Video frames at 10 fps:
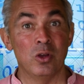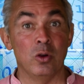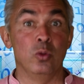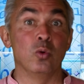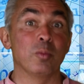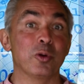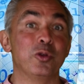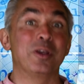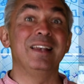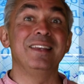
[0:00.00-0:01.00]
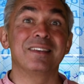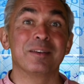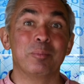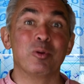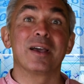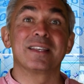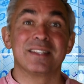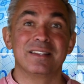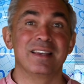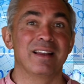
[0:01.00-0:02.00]
le nombre de clics pour
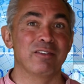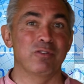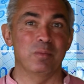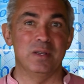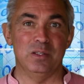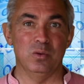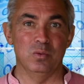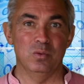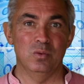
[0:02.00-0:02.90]
accéder à l'information,